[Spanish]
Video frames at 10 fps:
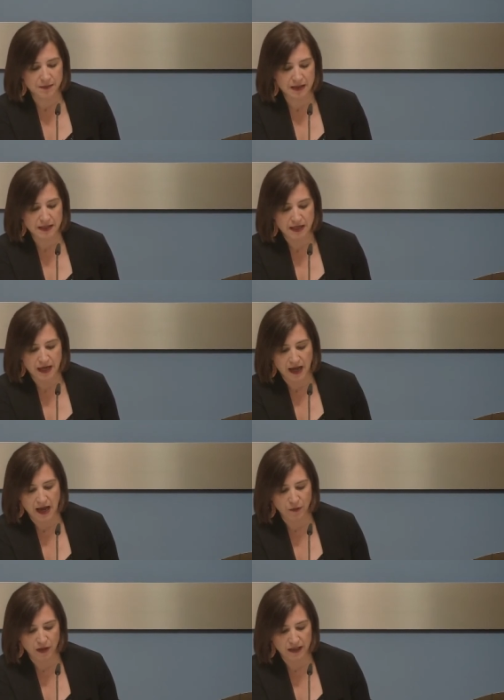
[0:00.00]
bases a,
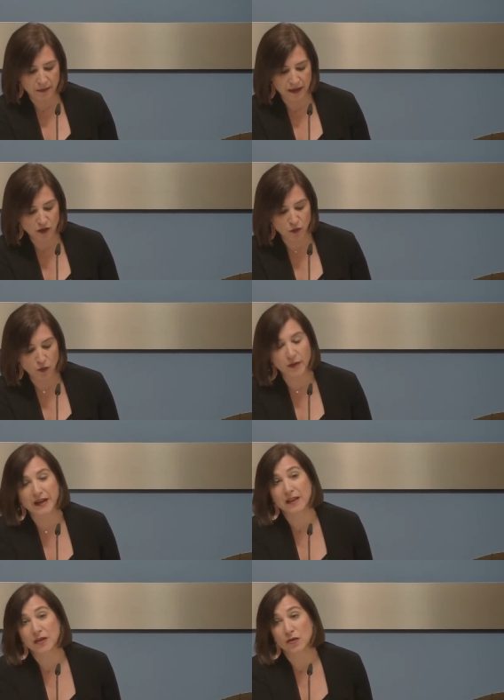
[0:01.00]
boletín para su
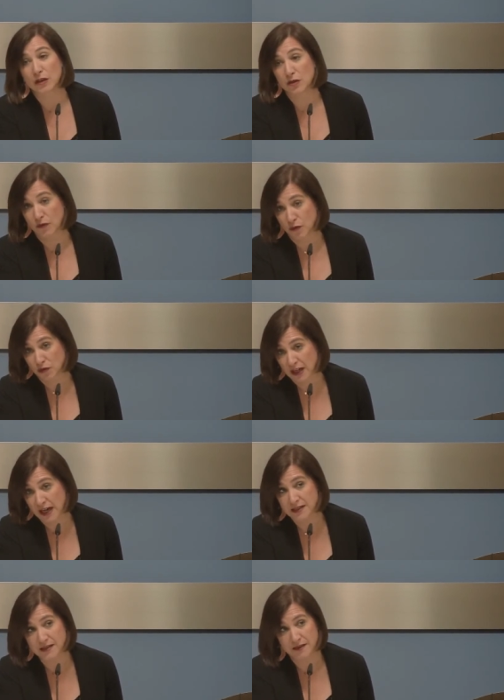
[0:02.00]
publicación de los food
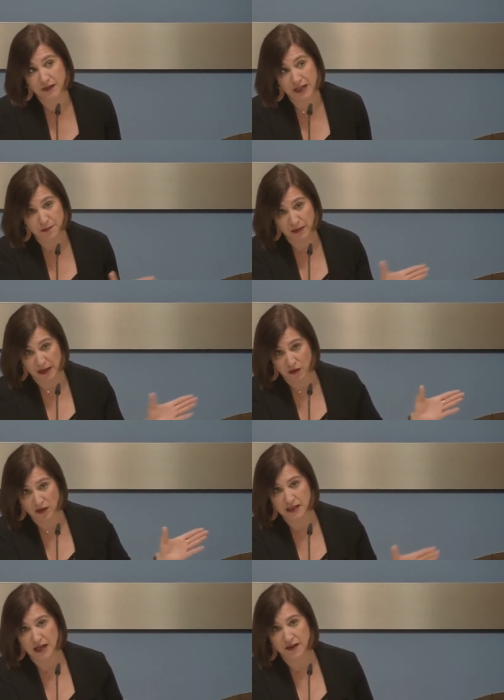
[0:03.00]
trucks, del espacio
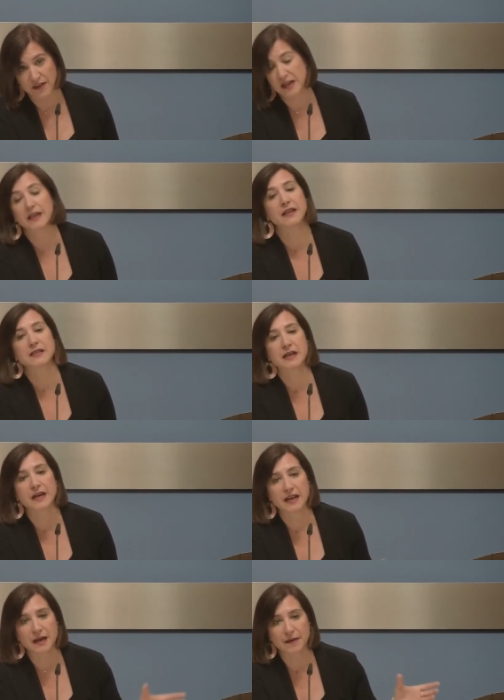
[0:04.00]
que está al final de
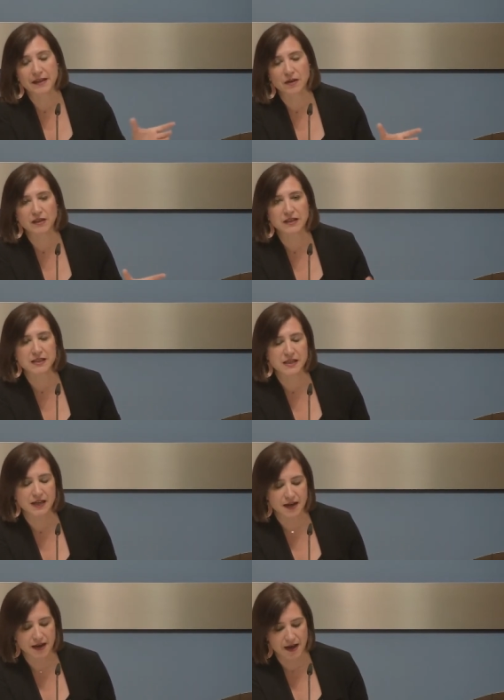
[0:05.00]
Echegaray y Caballero, antes de
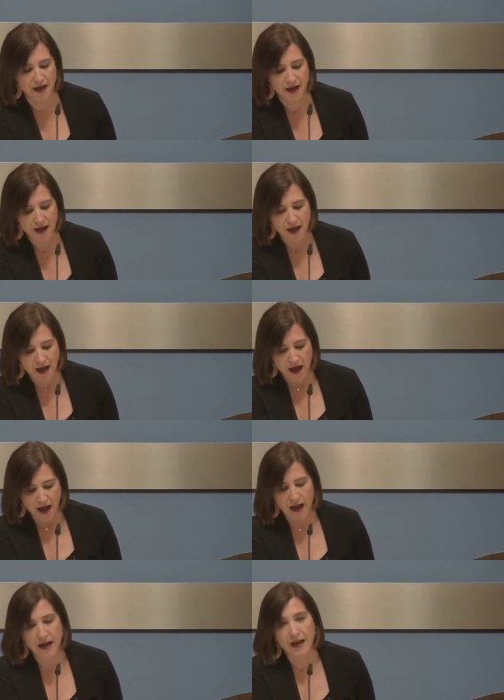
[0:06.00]
llegar
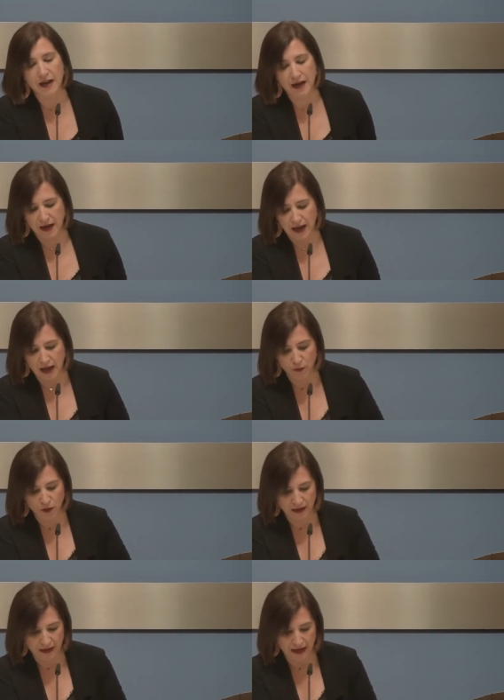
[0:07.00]
al,
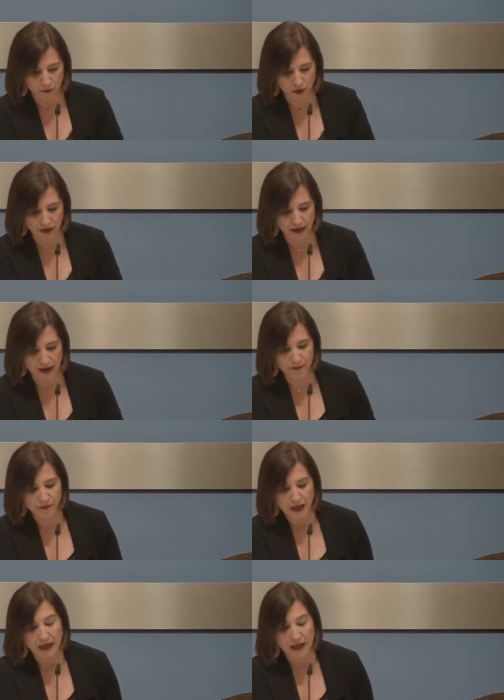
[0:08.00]
puente de la Almozara.